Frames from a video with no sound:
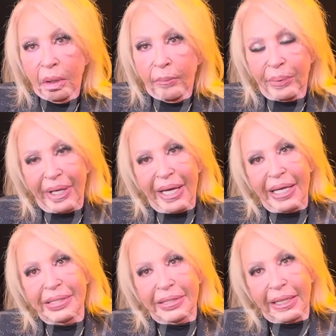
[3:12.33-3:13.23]

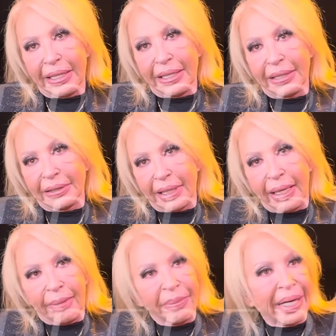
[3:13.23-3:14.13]
pues eh,
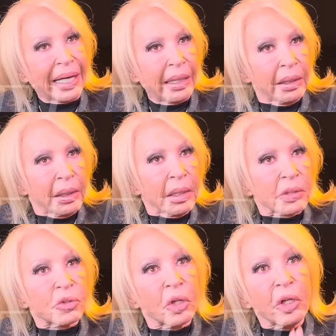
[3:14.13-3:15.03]
este, mira,
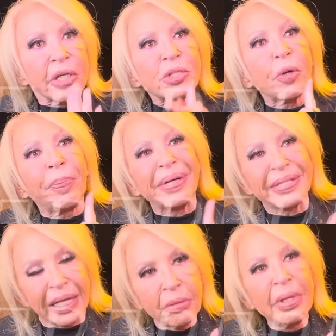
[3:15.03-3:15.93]
Solo de
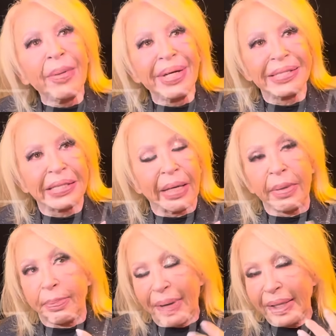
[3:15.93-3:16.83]
sospechar una vez que
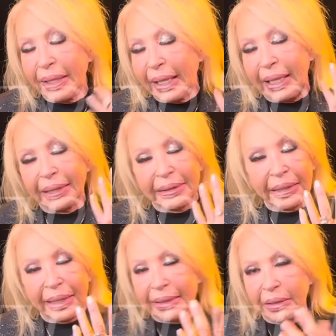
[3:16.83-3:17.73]
mi padre, que era
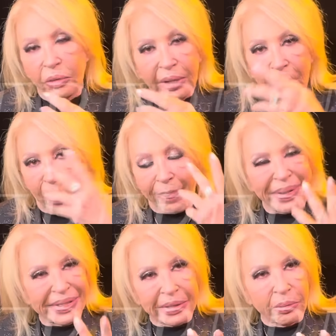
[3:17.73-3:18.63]
catedrático y era
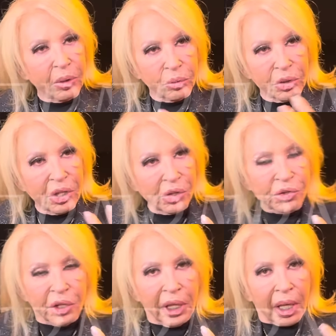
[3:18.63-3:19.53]
guapísimo, era un dios,
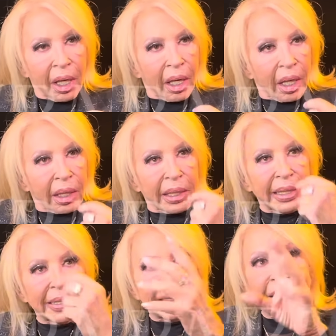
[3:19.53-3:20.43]

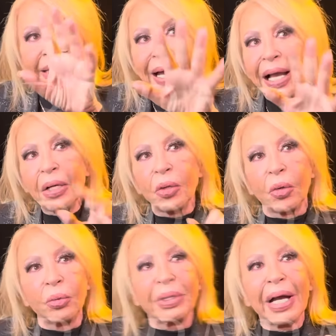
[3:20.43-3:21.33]
eh, tenía algo,
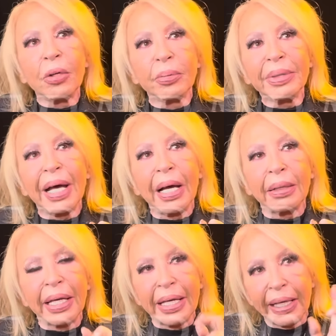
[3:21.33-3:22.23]
una alumna,
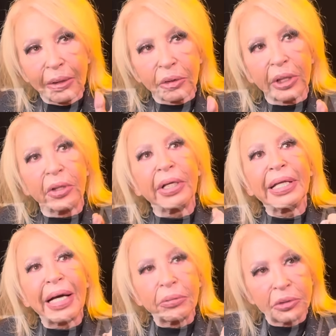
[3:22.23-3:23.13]
ella era corredora
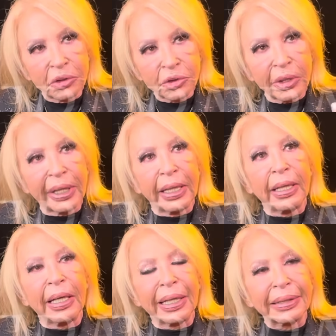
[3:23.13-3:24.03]
de autos, eh,
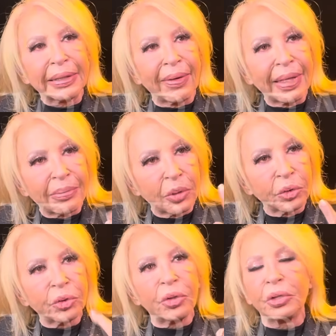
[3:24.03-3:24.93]
le encantaba la
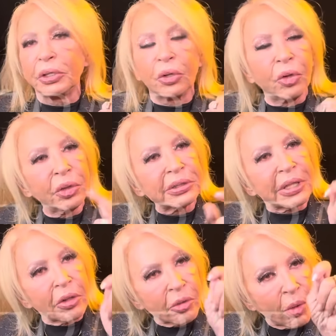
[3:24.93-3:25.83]
moto y todo, y se
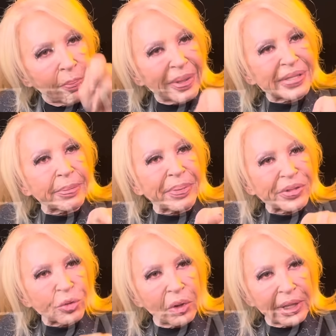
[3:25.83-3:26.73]
lo llevó a un
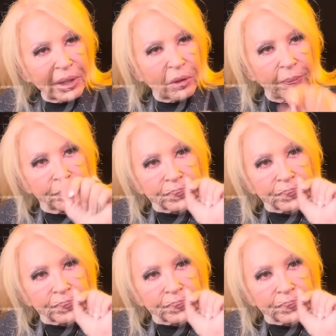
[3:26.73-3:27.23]
precipicio y le dijo,